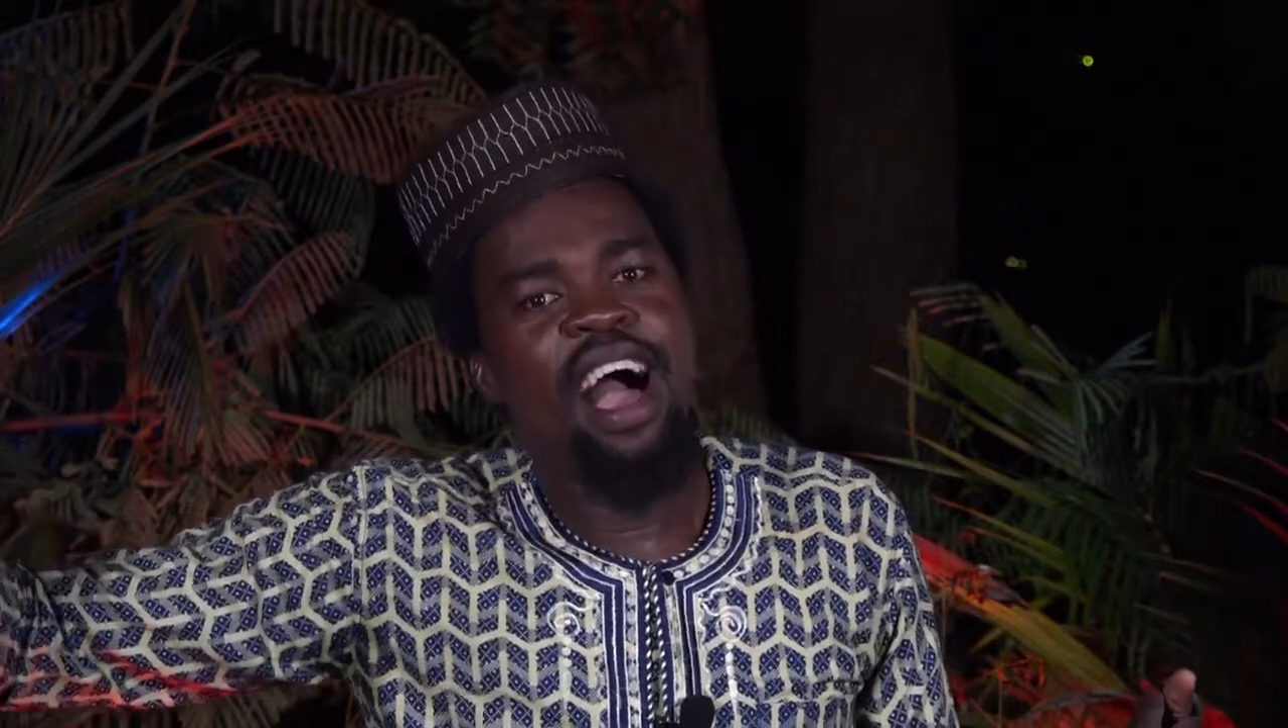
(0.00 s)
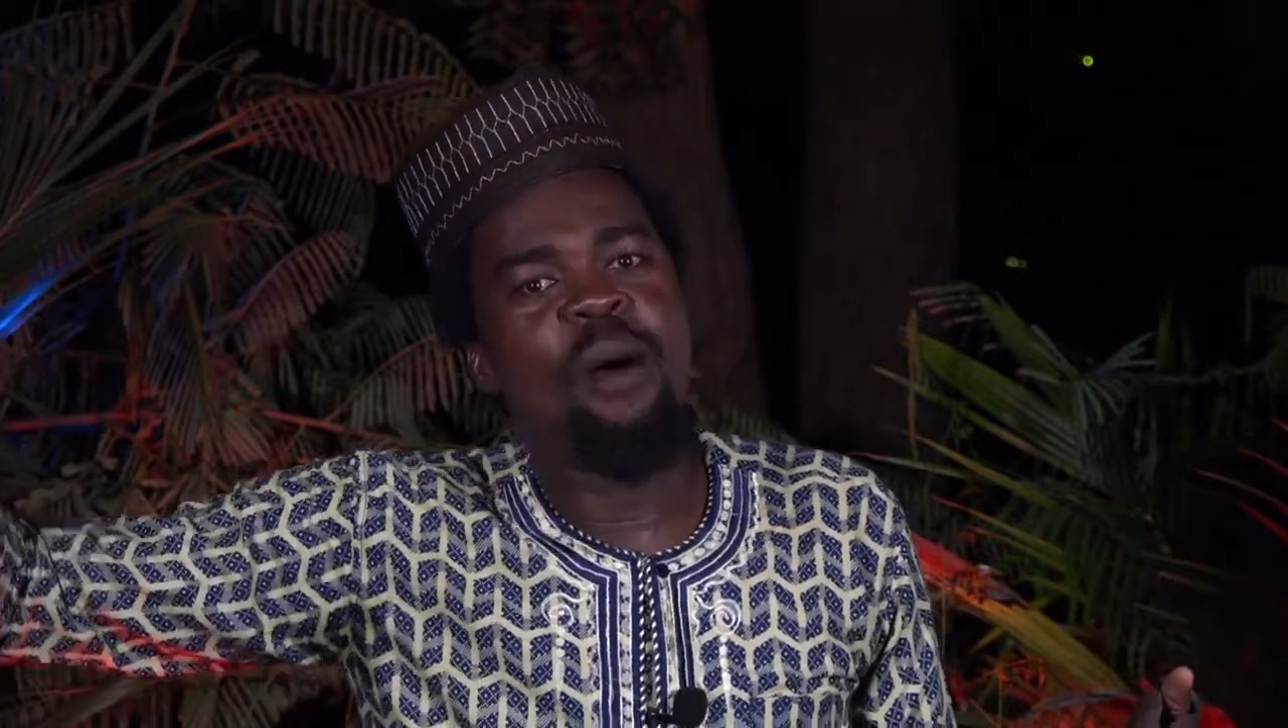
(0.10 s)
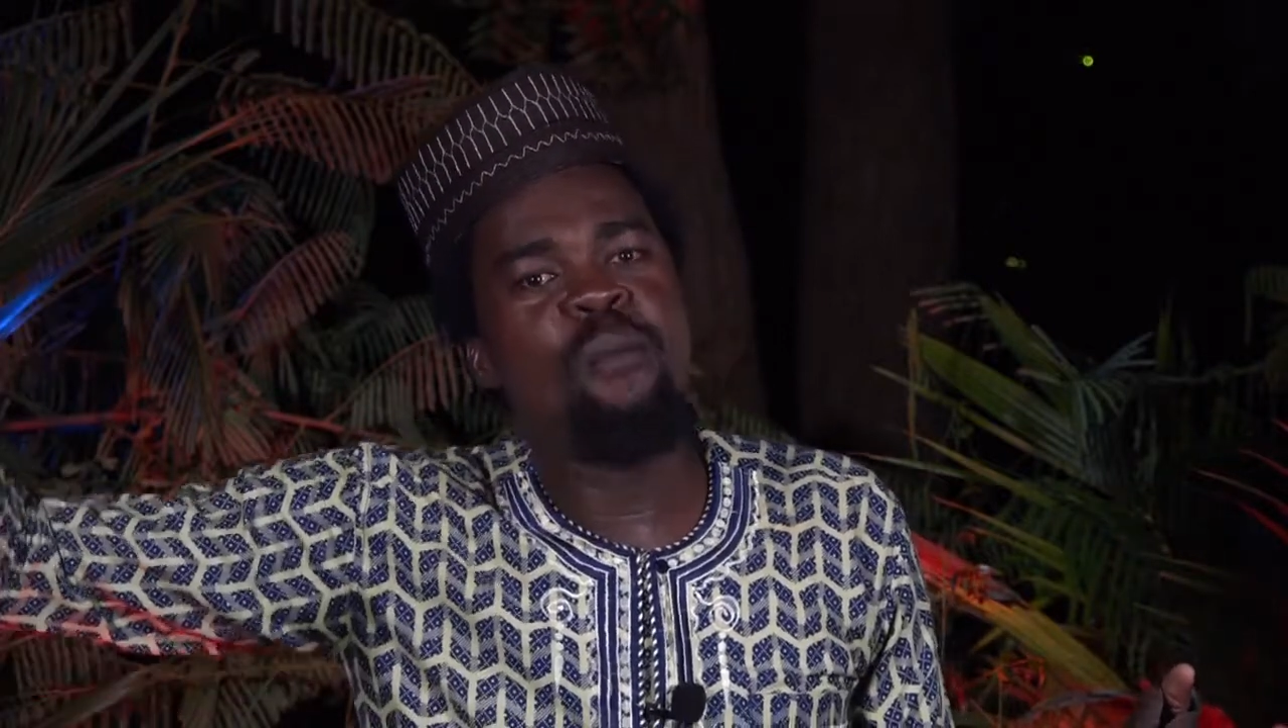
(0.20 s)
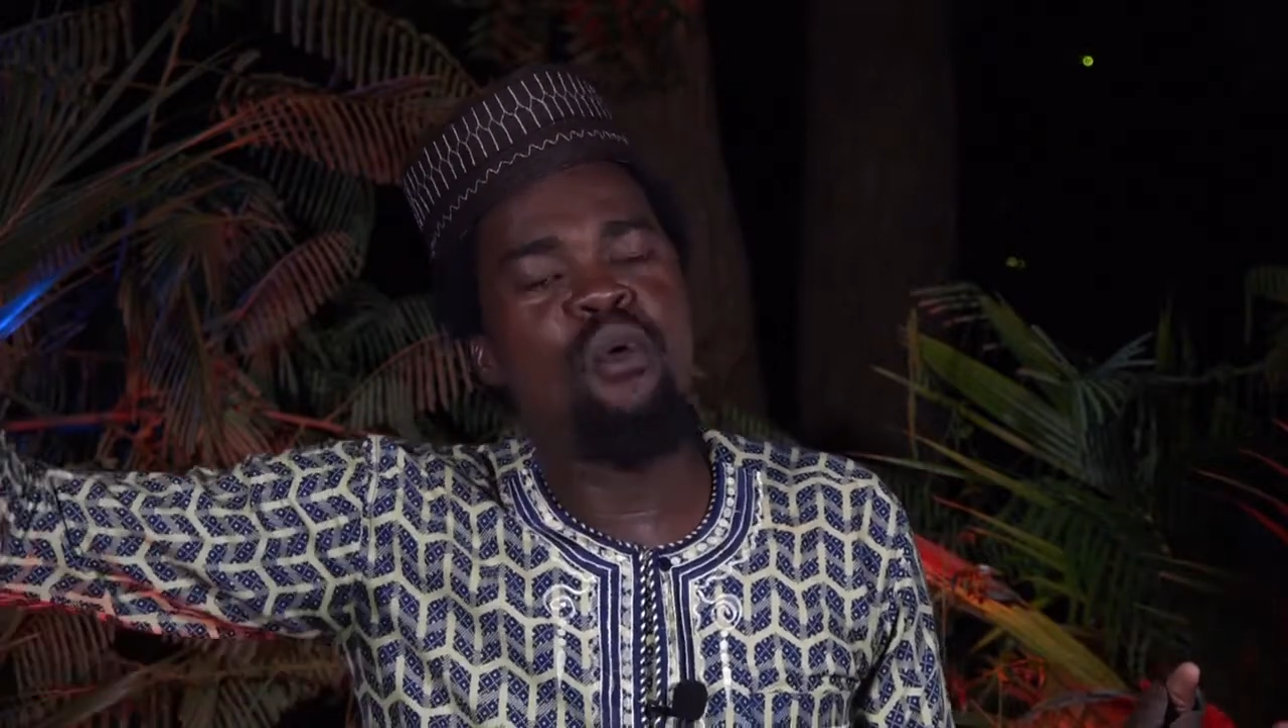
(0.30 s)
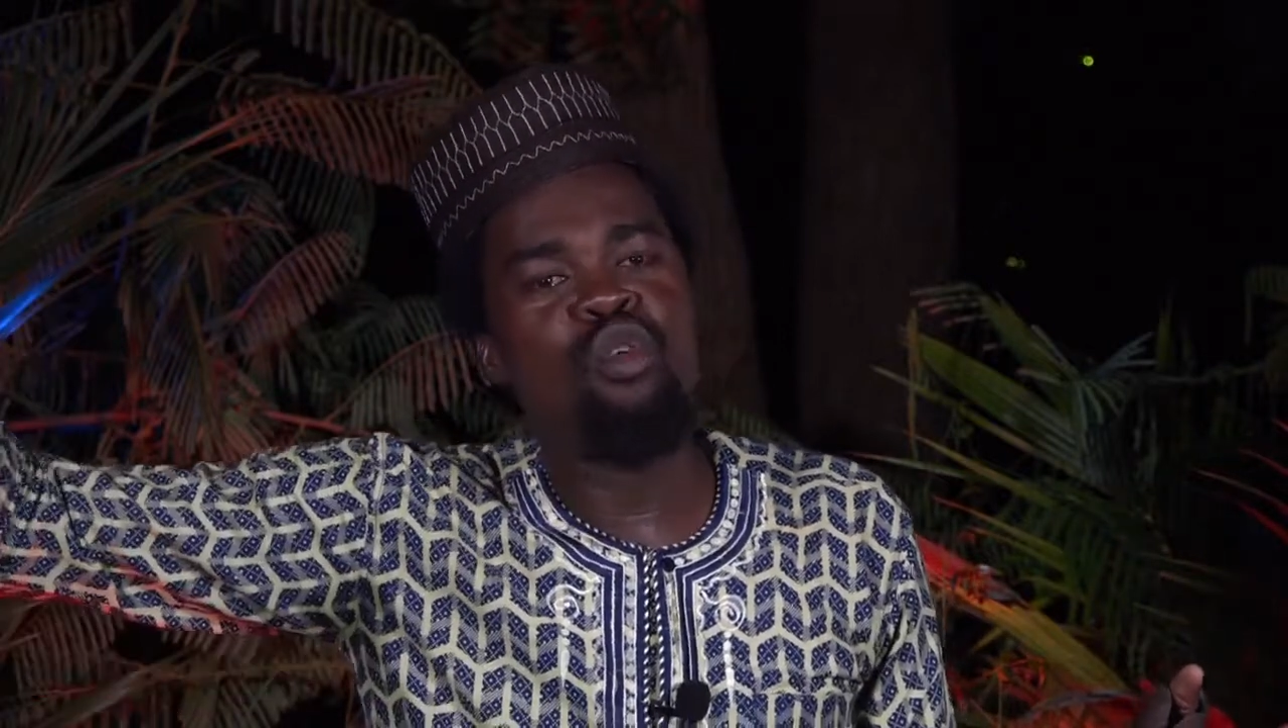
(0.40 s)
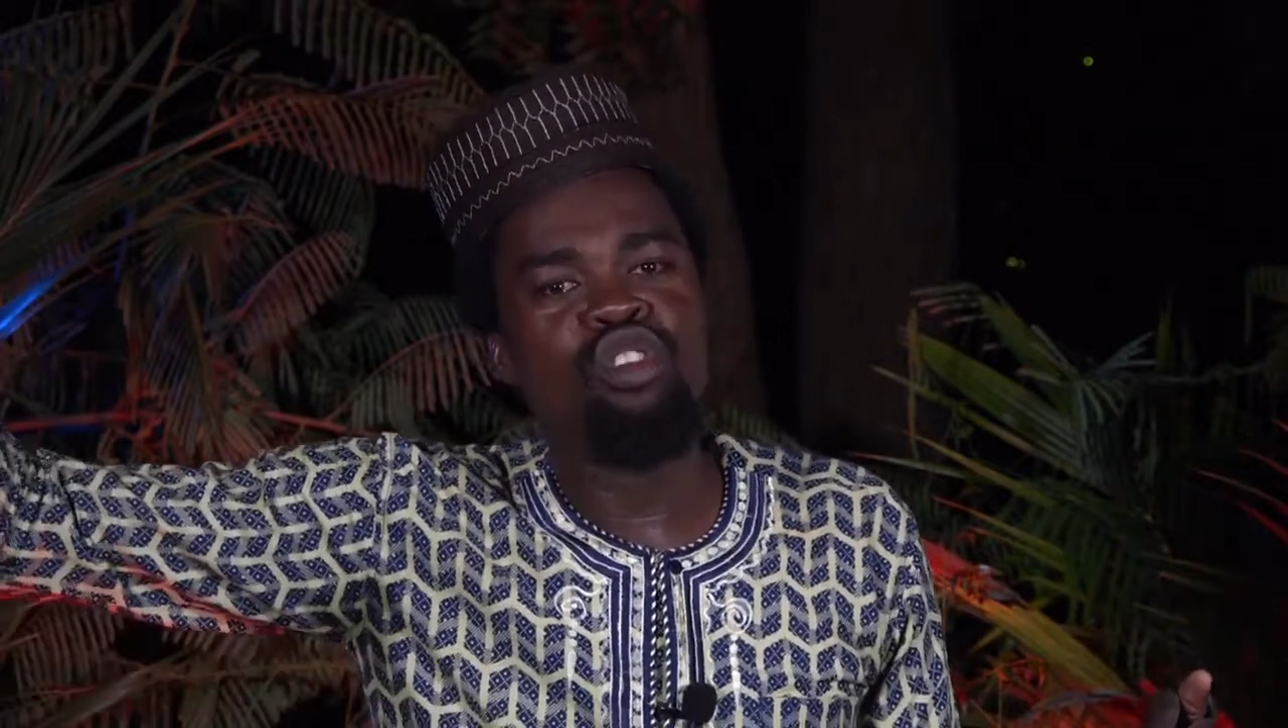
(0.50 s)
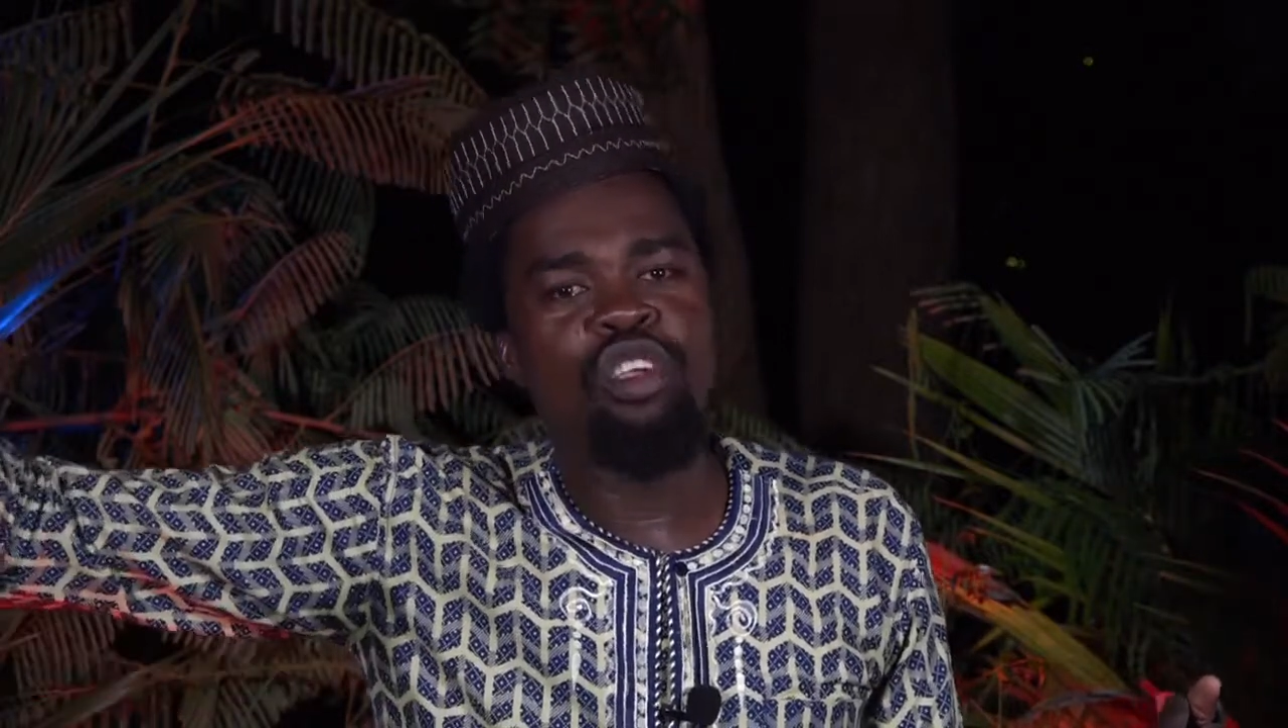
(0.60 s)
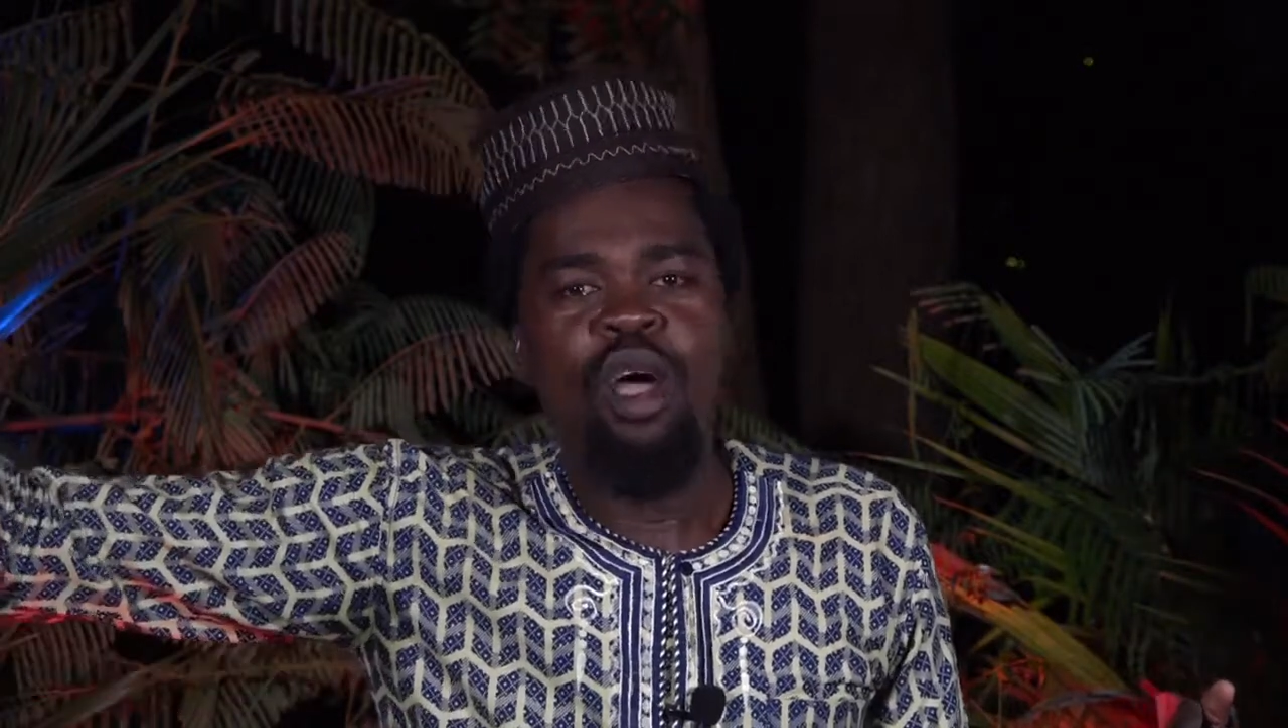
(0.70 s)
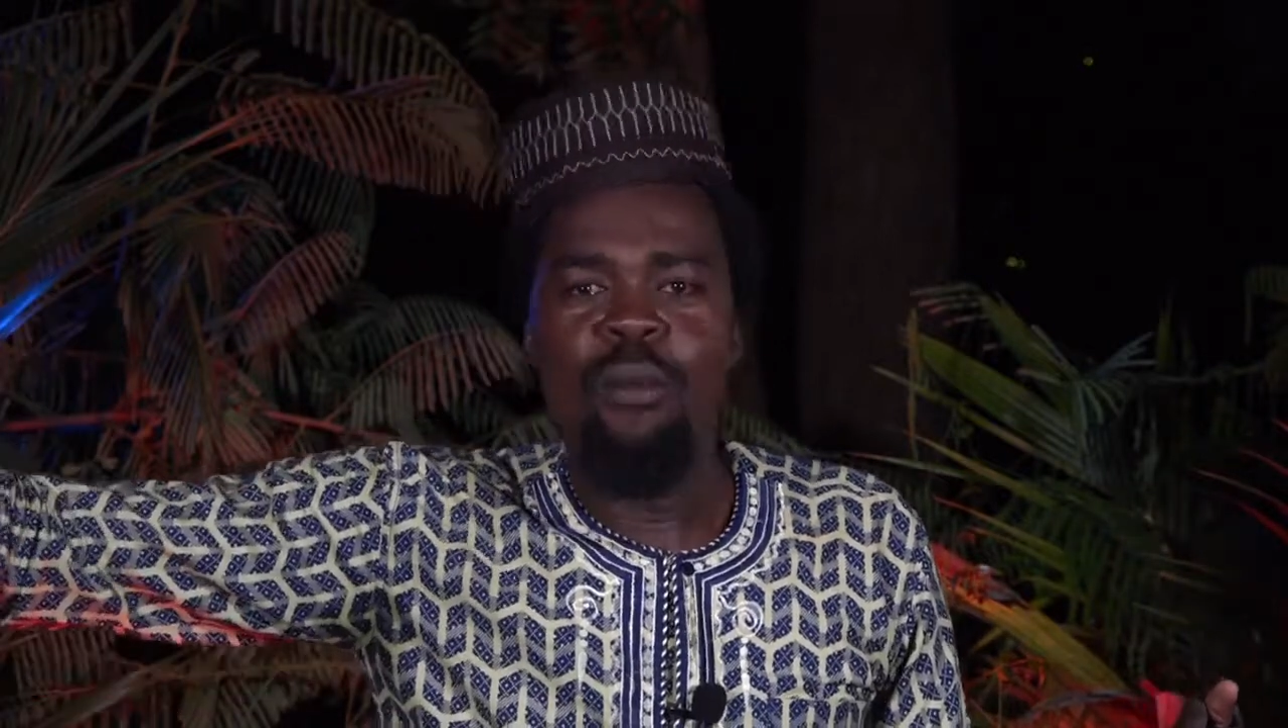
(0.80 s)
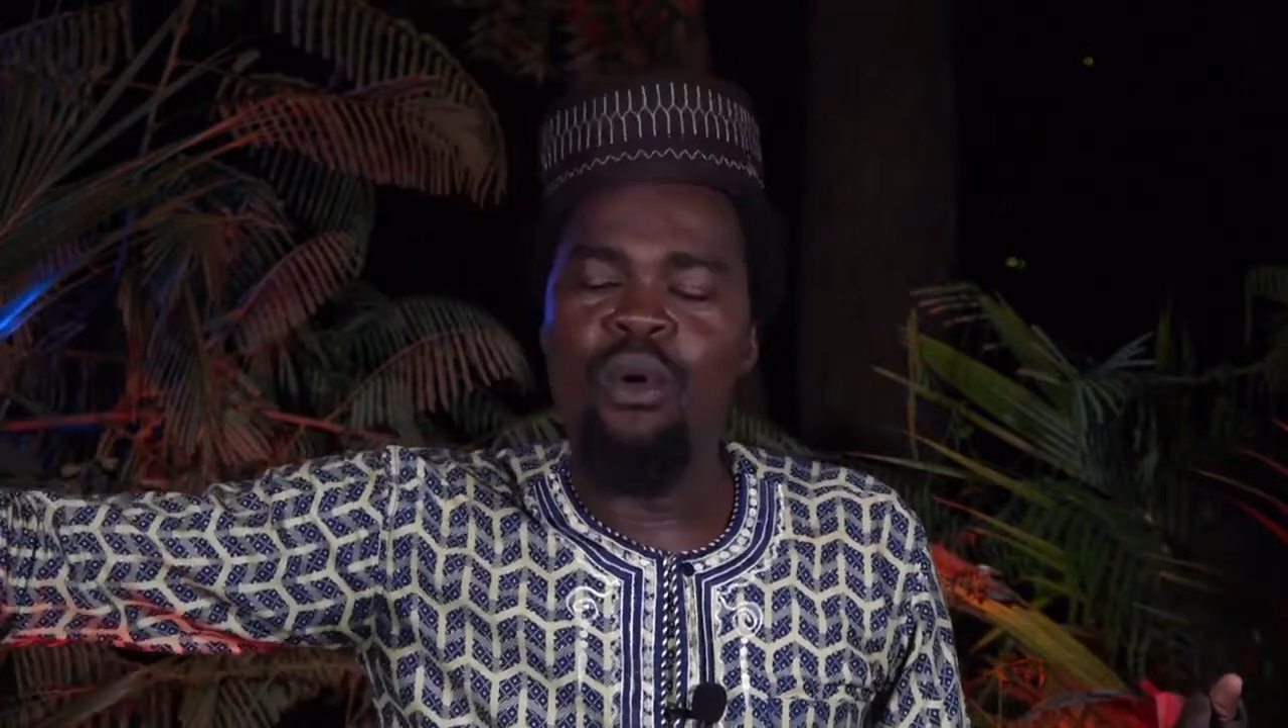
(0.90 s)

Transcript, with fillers: en brousse